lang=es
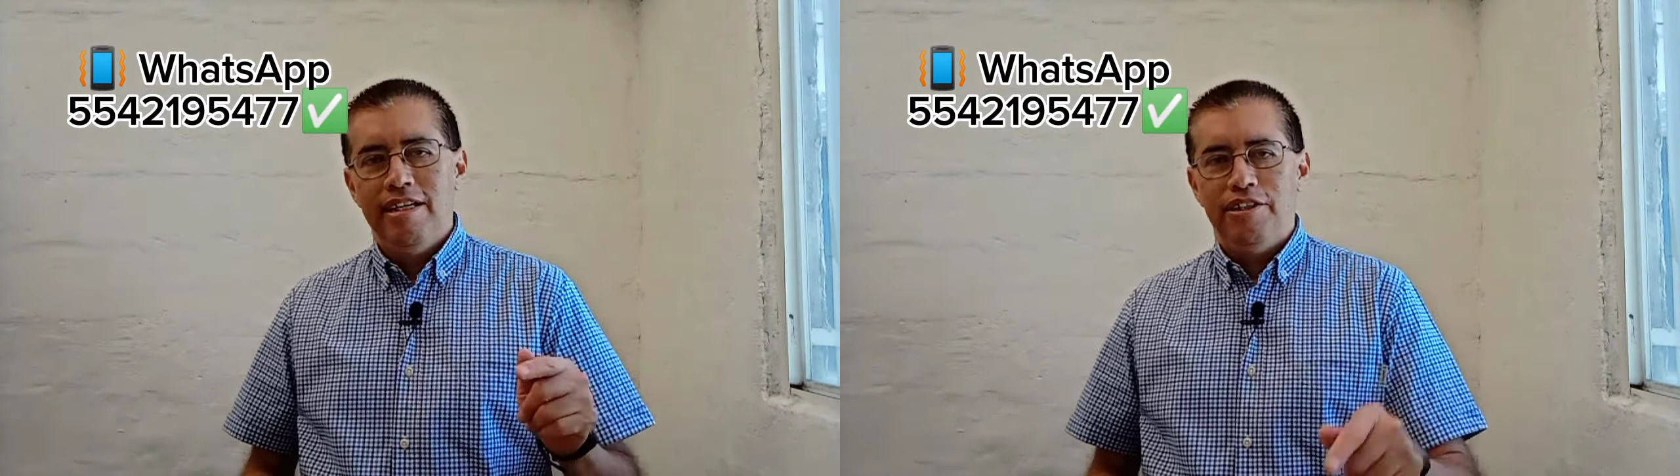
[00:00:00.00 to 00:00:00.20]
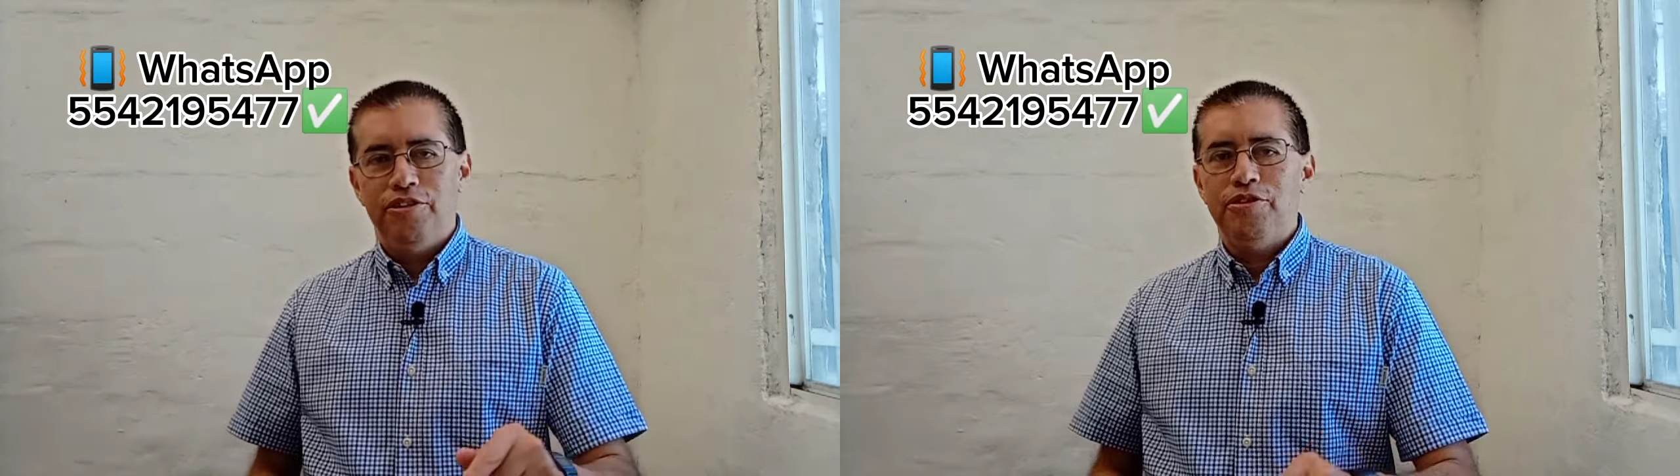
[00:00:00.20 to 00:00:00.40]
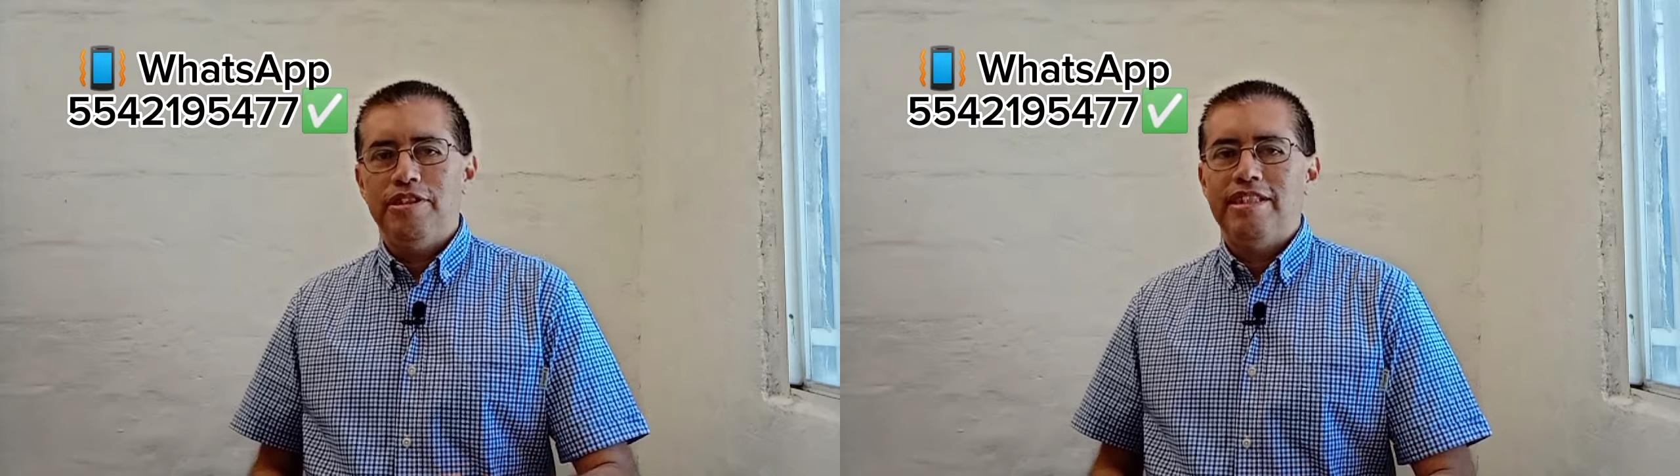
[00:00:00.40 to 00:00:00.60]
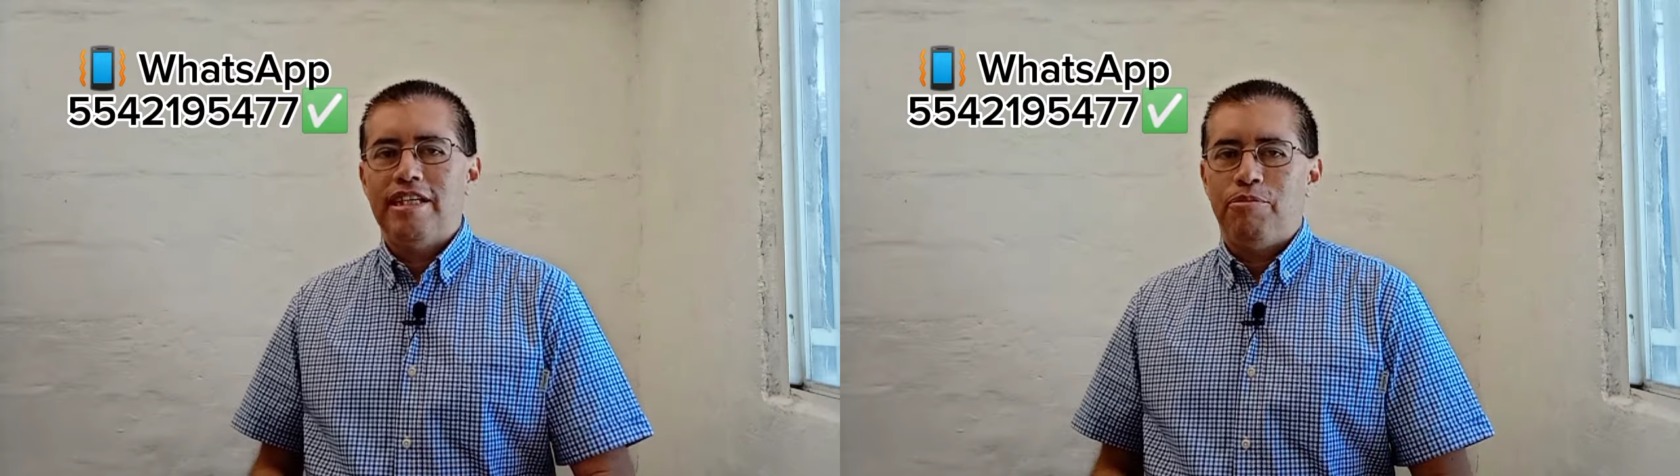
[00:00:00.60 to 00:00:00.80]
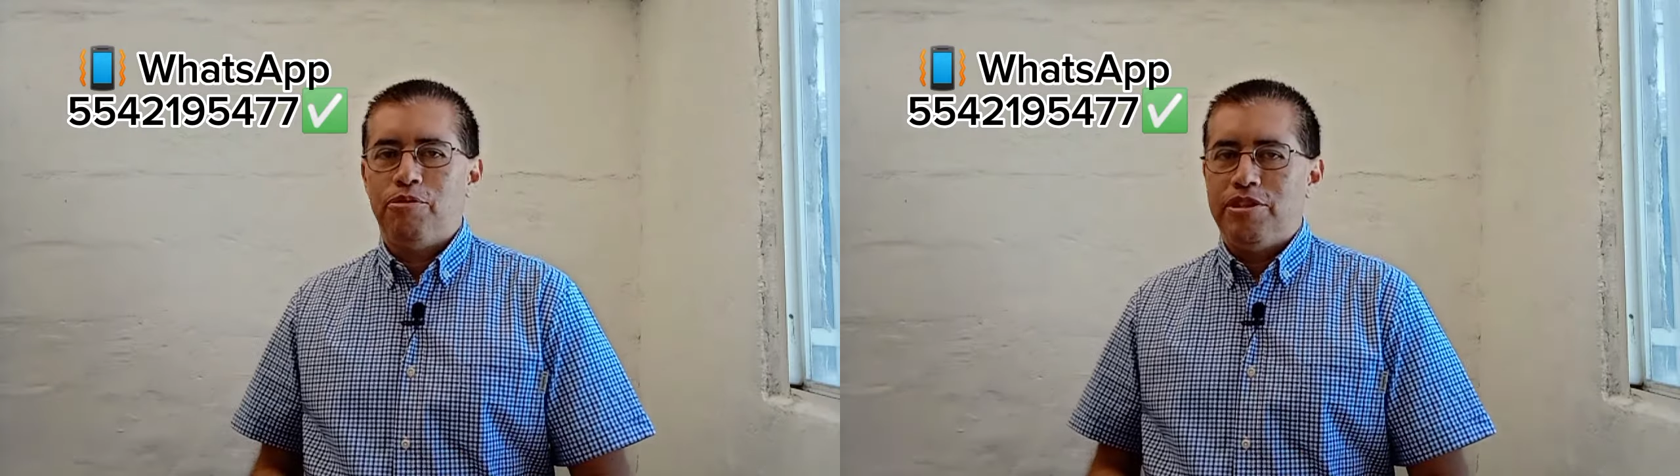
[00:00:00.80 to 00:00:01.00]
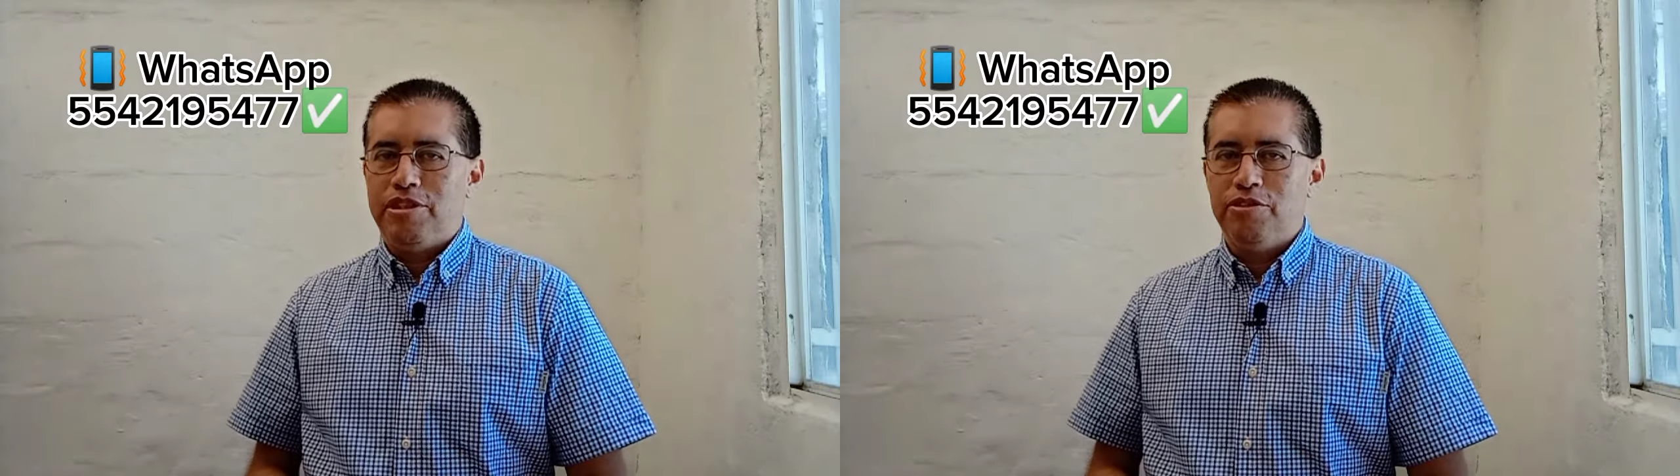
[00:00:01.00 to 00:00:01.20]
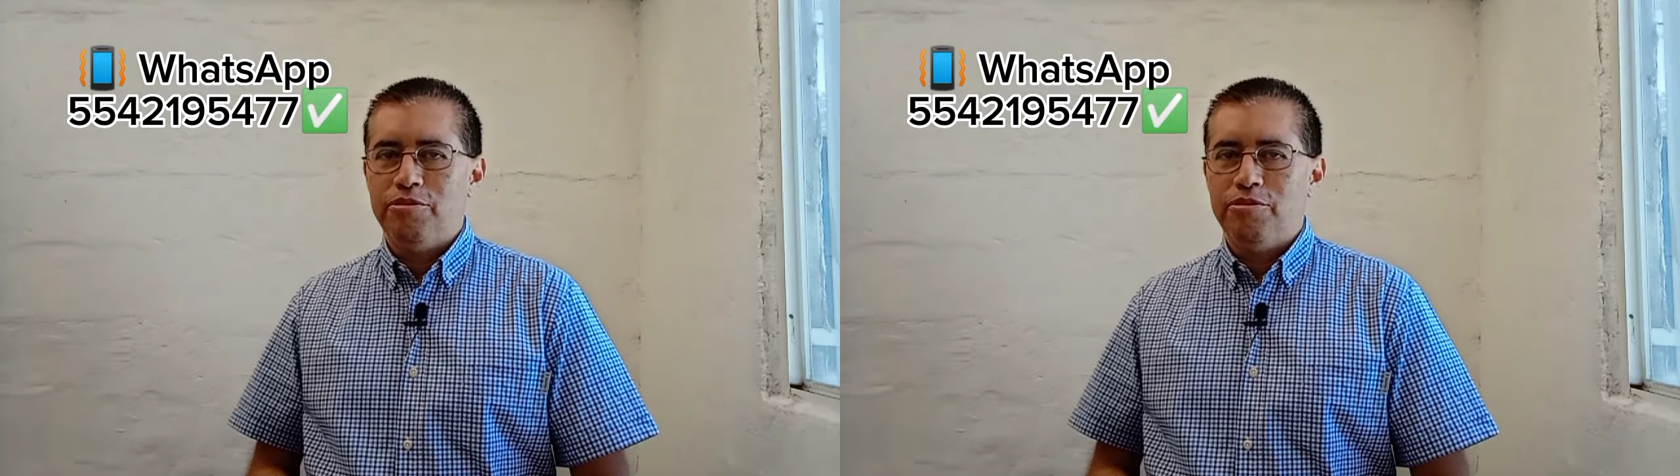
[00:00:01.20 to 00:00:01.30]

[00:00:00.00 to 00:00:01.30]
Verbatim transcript: Entonces aprovechen.